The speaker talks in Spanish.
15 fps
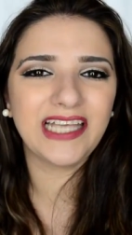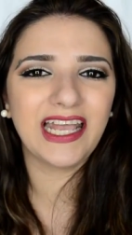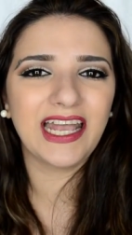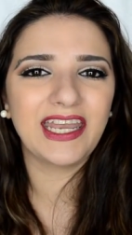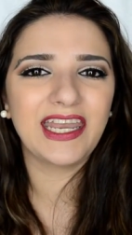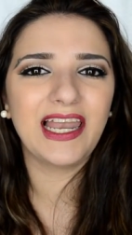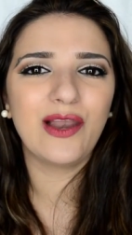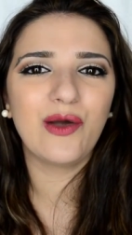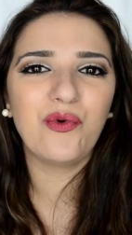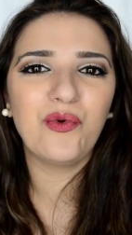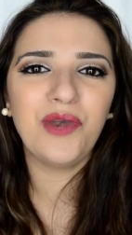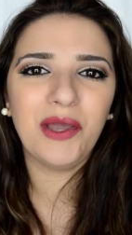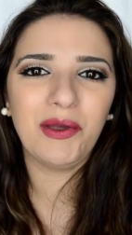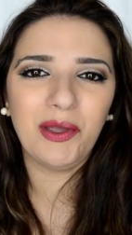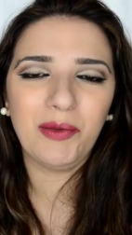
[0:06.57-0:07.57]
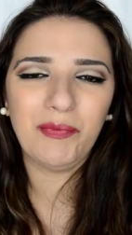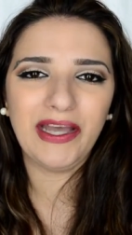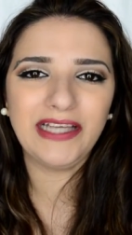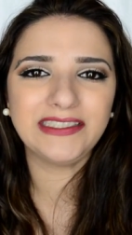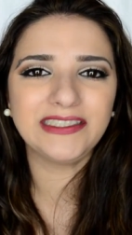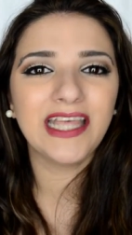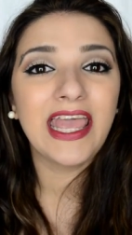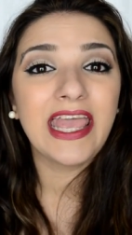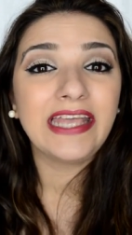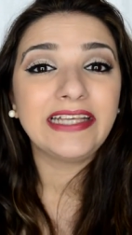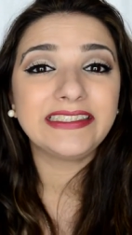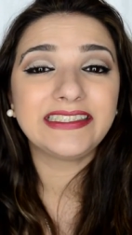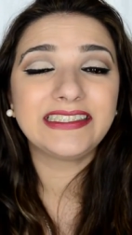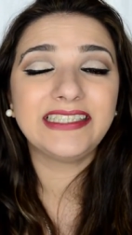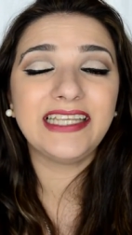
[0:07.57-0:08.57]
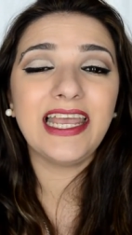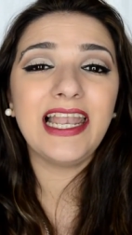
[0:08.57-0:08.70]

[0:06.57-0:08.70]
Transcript: canal una vez más. Si